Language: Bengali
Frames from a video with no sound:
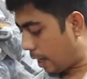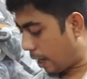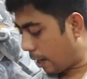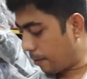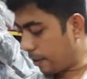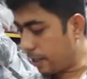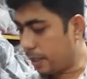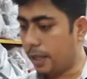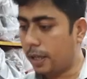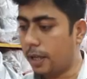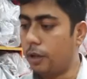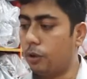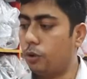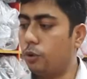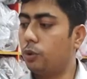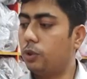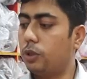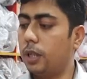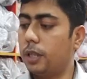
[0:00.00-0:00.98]
আমাদের এখানে
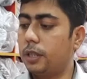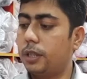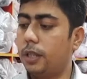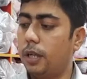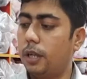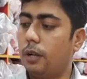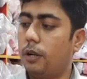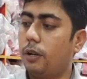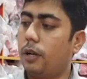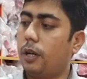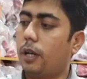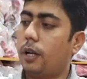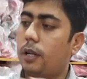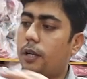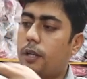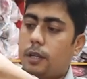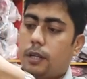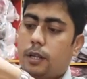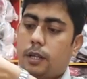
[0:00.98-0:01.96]
খুচরা সেল হয় না
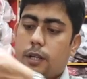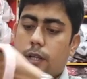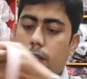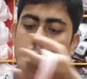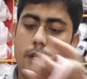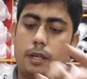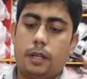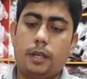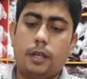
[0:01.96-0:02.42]
ওকে